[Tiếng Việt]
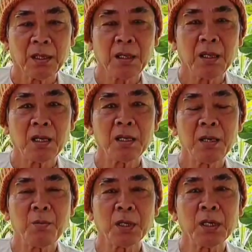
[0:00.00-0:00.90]
thì à,
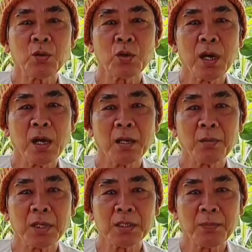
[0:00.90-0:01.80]
khi mà cái cuộc
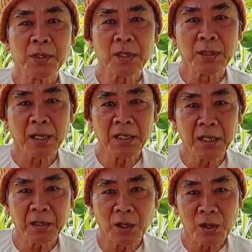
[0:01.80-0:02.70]
đời mà nó sắp sửa tận
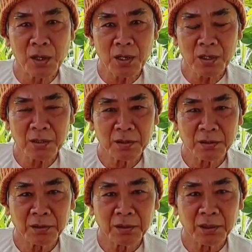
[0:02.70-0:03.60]
diệt rồi đó
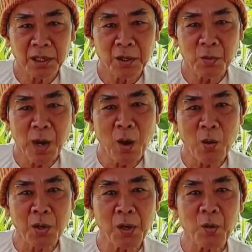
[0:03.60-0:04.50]
thì nó
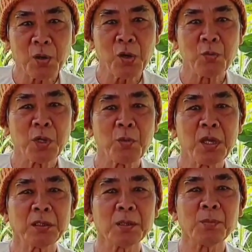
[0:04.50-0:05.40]
báo hiệu cho mình
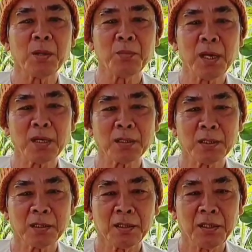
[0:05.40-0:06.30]
biết tùm lum trắng
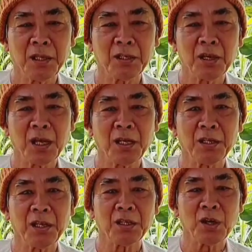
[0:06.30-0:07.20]
chuyện này
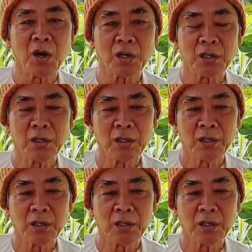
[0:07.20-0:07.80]
chuyện nọ